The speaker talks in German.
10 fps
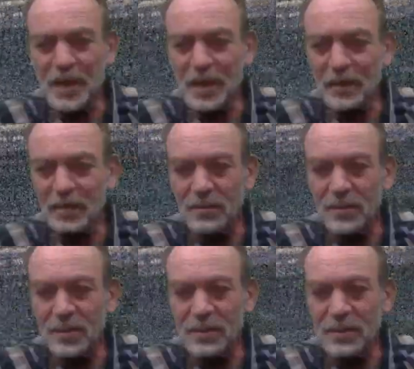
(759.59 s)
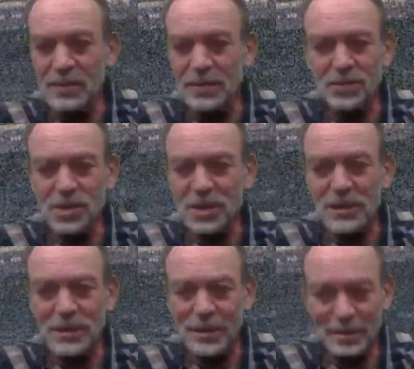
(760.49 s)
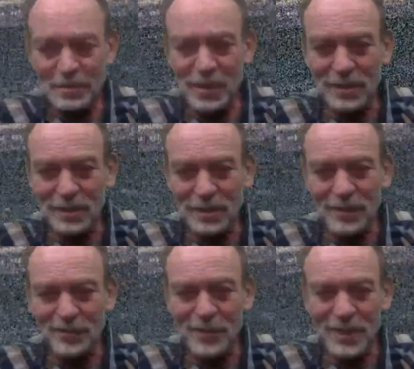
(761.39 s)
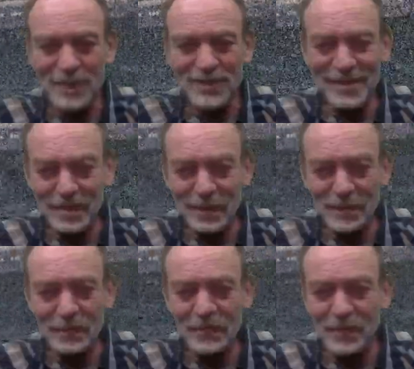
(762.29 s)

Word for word: auch so schnell nicht mehr anlaufen, dann haben